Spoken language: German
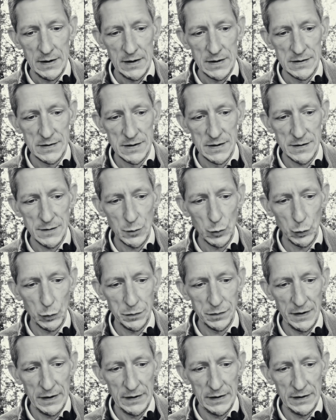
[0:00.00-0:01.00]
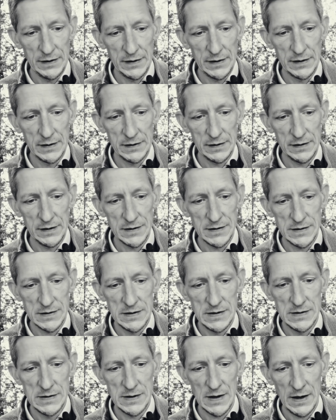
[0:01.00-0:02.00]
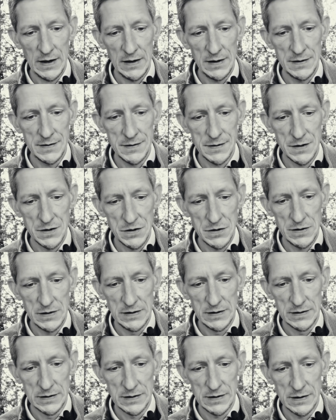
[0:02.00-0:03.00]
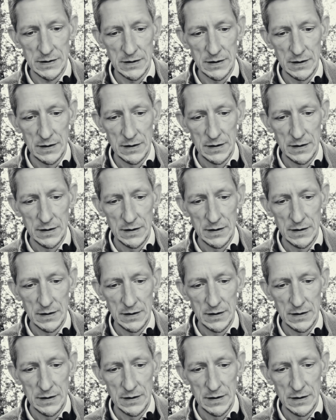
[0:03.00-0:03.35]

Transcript: Es ist notwendig, dass dies alles geschieht.